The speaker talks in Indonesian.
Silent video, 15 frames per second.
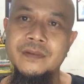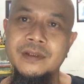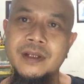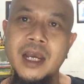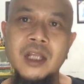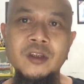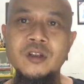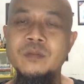
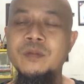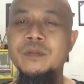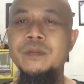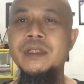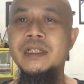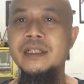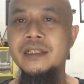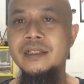atau
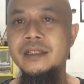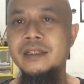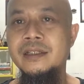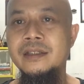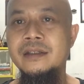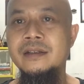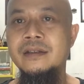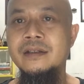
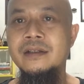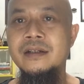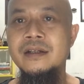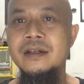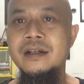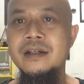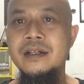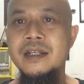memiliki
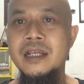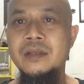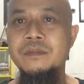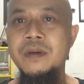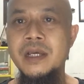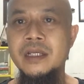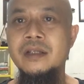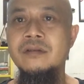niat
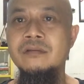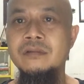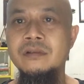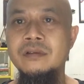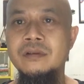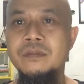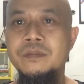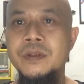baik
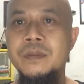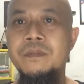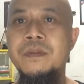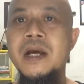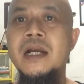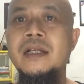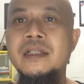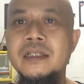untuk
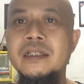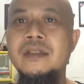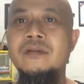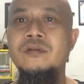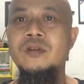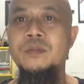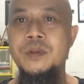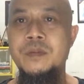berbagi,
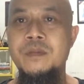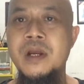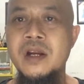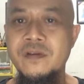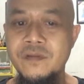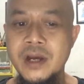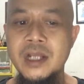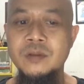untuk
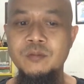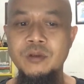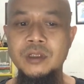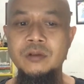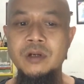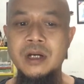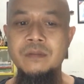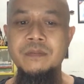bermanfaat buat
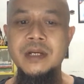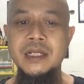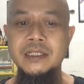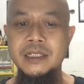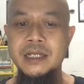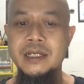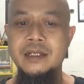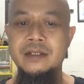orang
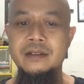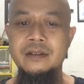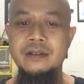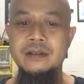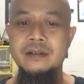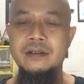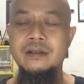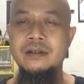banyak,
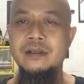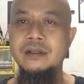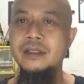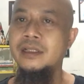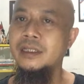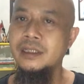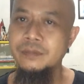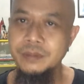
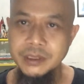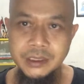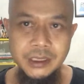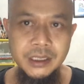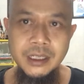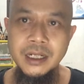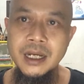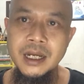ingin
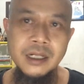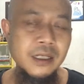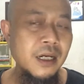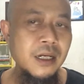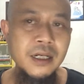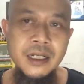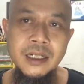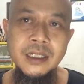bersedekah
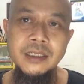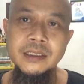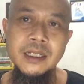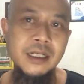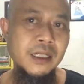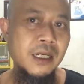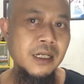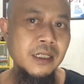dan
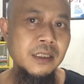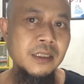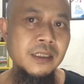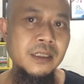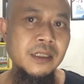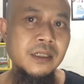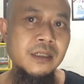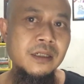lain-lainnya. Karena di
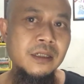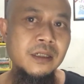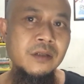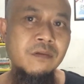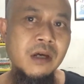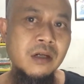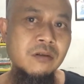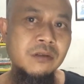di
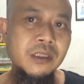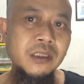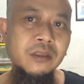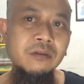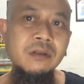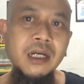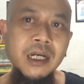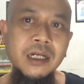warung
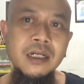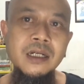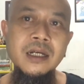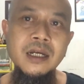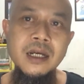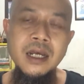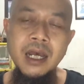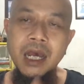itu
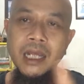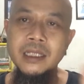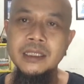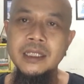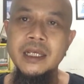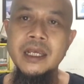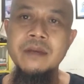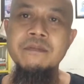ada
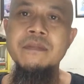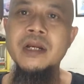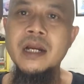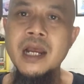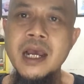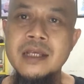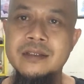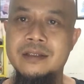ATM
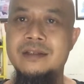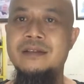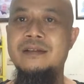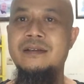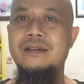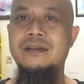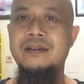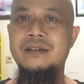beras
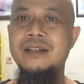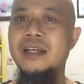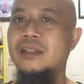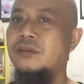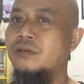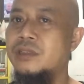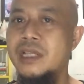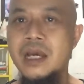yang
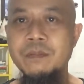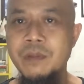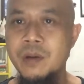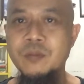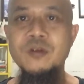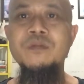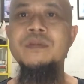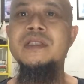itu
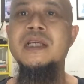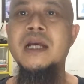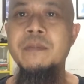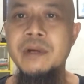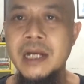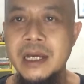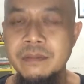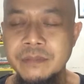siapapun bisa
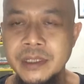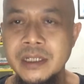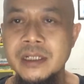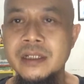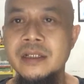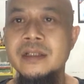mengambil